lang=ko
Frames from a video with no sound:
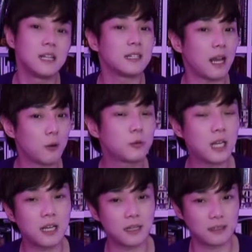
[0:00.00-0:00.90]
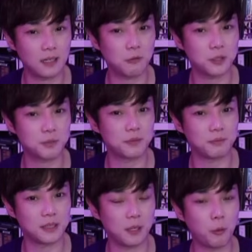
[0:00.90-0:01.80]
라고 생각을 하고
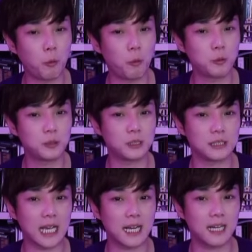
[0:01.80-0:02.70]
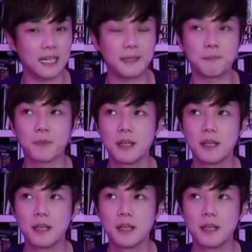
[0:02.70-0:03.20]
싶습니다. 요거는 약간